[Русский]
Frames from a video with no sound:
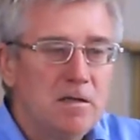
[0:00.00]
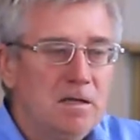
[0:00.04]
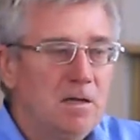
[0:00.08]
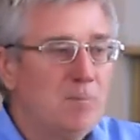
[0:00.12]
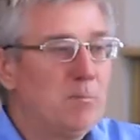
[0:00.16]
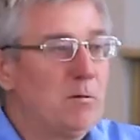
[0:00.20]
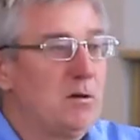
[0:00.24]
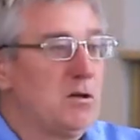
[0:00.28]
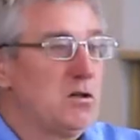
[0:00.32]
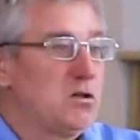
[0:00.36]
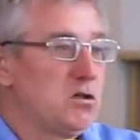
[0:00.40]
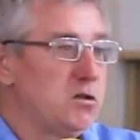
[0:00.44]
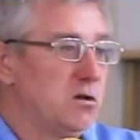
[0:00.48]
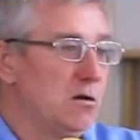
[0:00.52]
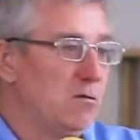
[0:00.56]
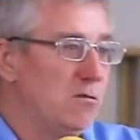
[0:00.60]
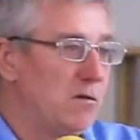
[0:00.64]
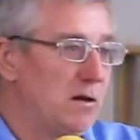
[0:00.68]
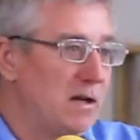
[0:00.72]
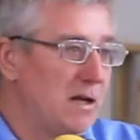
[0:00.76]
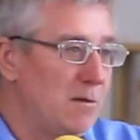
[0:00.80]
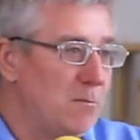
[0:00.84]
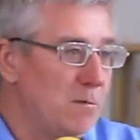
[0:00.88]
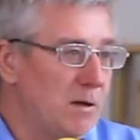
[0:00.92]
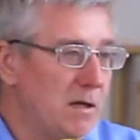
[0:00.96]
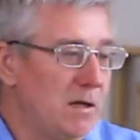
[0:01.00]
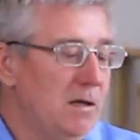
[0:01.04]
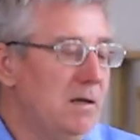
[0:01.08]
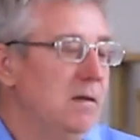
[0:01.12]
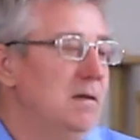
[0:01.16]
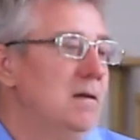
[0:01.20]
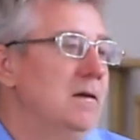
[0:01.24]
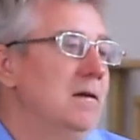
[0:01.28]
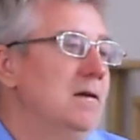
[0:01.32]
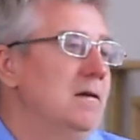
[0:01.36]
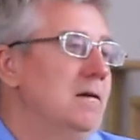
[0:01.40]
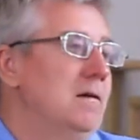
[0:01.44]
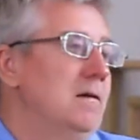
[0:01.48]
И прошло время,
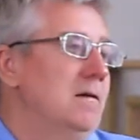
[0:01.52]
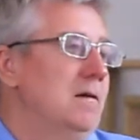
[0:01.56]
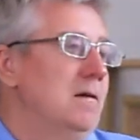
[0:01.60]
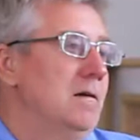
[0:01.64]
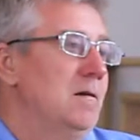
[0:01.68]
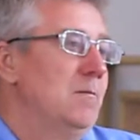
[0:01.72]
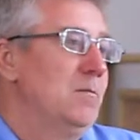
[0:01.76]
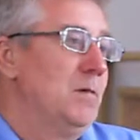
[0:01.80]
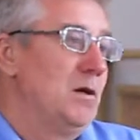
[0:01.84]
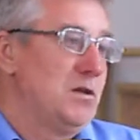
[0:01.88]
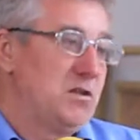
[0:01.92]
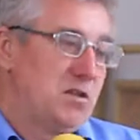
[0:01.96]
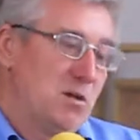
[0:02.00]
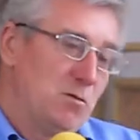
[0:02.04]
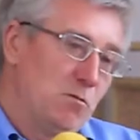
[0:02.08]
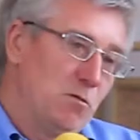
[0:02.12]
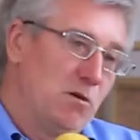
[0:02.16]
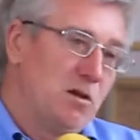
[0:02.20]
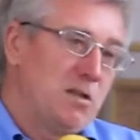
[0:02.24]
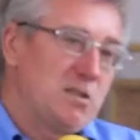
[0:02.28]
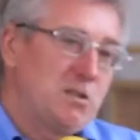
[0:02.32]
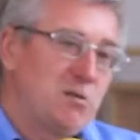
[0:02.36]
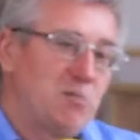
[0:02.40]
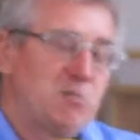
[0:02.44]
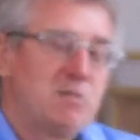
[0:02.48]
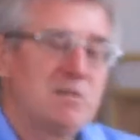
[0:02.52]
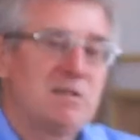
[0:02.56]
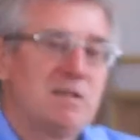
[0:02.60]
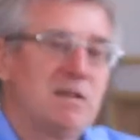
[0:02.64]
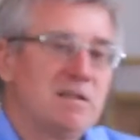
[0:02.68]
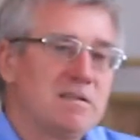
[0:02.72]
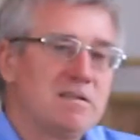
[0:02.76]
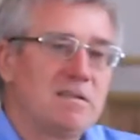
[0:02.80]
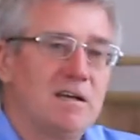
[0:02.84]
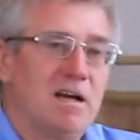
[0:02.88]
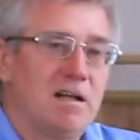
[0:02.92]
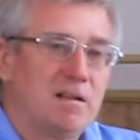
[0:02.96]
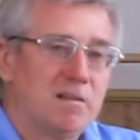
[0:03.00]
почему Иисус
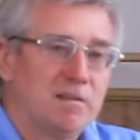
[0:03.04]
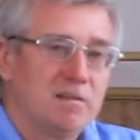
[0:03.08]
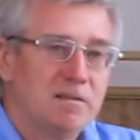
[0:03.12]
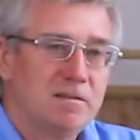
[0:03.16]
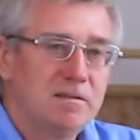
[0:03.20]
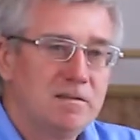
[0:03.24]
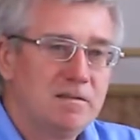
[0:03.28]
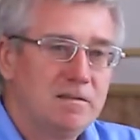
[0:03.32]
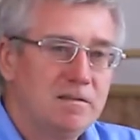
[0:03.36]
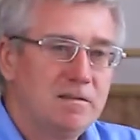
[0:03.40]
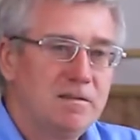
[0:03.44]
сказал,